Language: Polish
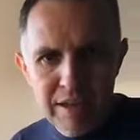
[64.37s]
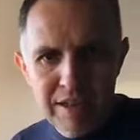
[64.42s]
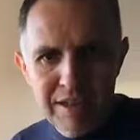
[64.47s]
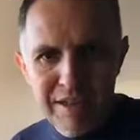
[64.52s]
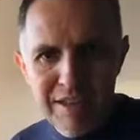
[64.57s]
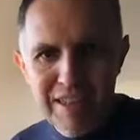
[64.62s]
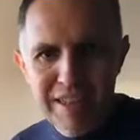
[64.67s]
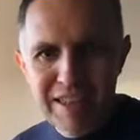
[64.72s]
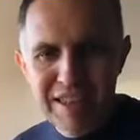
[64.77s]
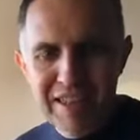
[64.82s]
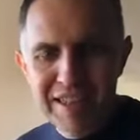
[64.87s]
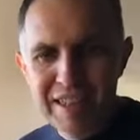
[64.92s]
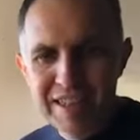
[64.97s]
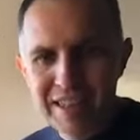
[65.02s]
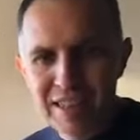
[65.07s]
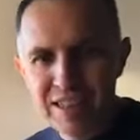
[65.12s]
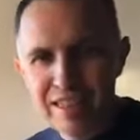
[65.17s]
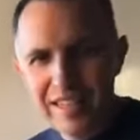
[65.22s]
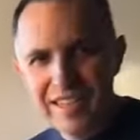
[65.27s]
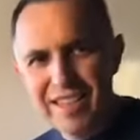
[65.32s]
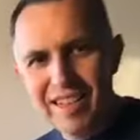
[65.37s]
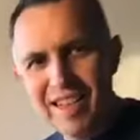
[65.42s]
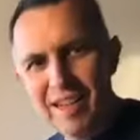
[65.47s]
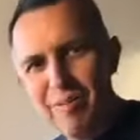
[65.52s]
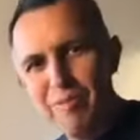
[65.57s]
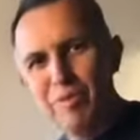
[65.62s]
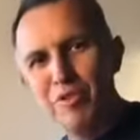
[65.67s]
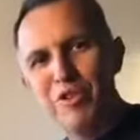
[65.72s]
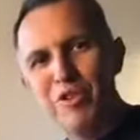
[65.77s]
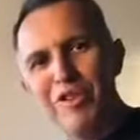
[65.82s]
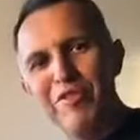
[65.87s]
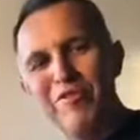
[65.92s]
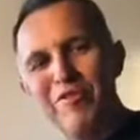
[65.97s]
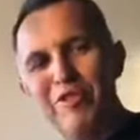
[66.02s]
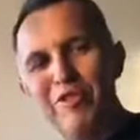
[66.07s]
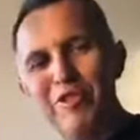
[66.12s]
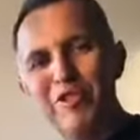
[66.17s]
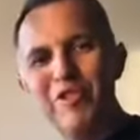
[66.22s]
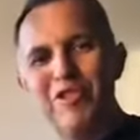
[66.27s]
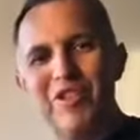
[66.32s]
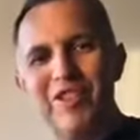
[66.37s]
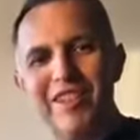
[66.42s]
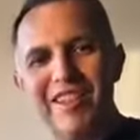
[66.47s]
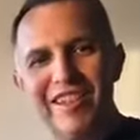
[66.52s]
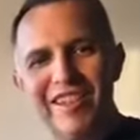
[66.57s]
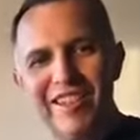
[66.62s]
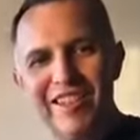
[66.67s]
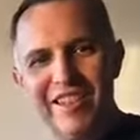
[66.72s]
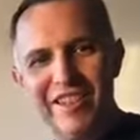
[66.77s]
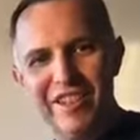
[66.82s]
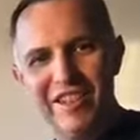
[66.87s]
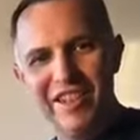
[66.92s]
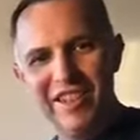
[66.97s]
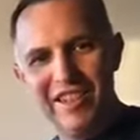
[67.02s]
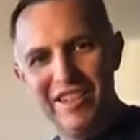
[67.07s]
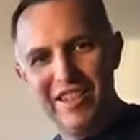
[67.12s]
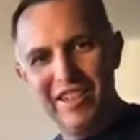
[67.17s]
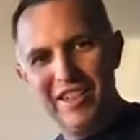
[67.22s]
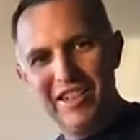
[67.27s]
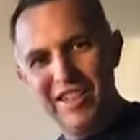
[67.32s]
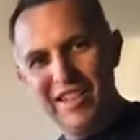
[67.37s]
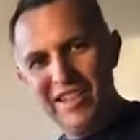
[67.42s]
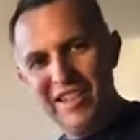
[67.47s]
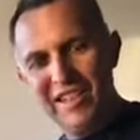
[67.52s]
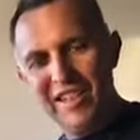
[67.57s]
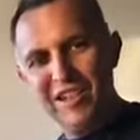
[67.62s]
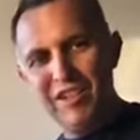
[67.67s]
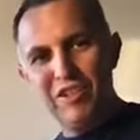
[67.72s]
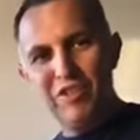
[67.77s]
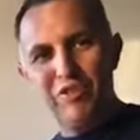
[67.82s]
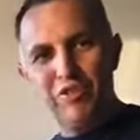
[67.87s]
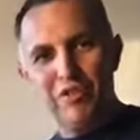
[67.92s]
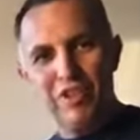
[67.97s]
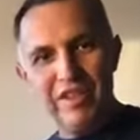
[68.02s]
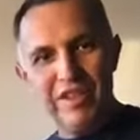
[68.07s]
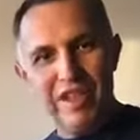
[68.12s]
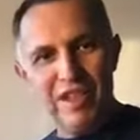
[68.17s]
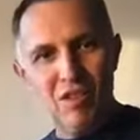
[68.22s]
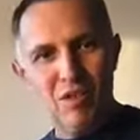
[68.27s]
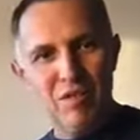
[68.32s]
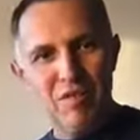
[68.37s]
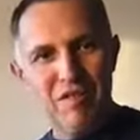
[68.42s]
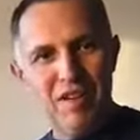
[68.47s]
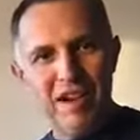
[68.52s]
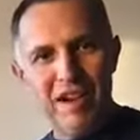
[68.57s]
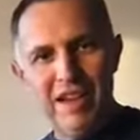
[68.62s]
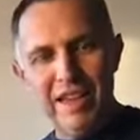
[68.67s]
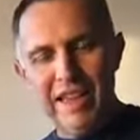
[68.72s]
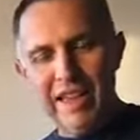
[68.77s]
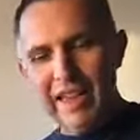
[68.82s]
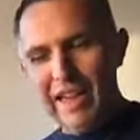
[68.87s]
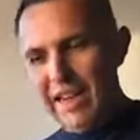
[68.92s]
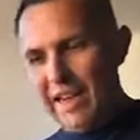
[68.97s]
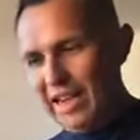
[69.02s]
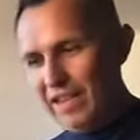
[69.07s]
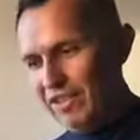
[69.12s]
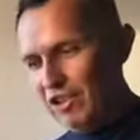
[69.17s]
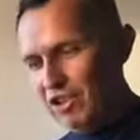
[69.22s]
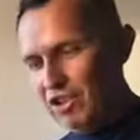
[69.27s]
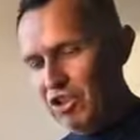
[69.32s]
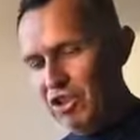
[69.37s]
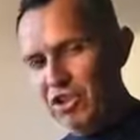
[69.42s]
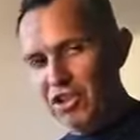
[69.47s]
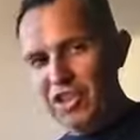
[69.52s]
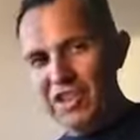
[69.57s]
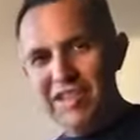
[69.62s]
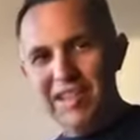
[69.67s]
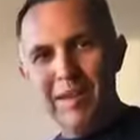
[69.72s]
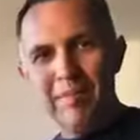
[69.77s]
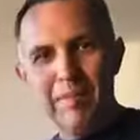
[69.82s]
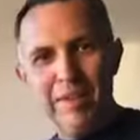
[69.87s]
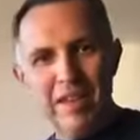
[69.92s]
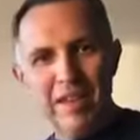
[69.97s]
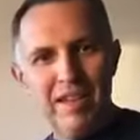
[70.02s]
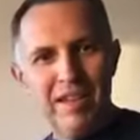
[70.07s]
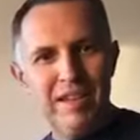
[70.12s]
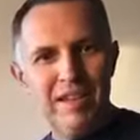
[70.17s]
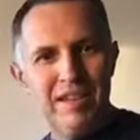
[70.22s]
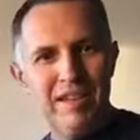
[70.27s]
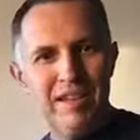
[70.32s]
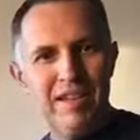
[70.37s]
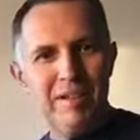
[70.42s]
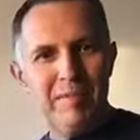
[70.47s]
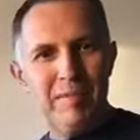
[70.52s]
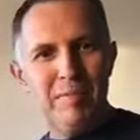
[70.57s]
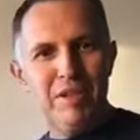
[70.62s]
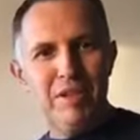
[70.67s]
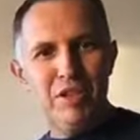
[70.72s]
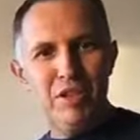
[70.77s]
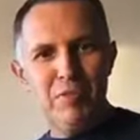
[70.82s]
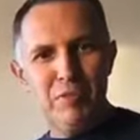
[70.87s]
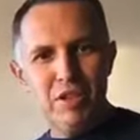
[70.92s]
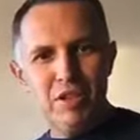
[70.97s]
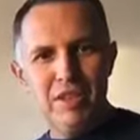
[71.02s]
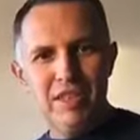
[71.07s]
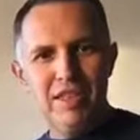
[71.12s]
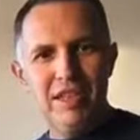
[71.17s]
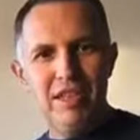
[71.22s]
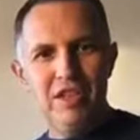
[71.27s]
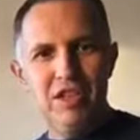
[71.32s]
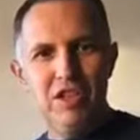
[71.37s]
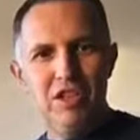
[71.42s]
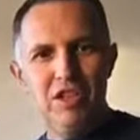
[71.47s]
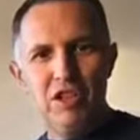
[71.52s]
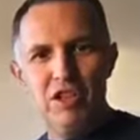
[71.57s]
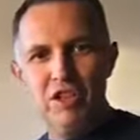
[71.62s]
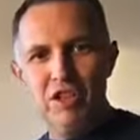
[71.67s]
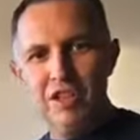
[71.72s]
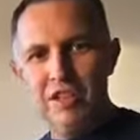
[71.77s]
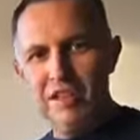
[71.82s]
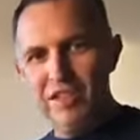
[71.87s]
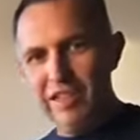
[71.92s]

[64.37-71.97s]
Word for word: jest taka możliwość, że, że, że to się zachowa. A też czasami będzie mi się zdarzać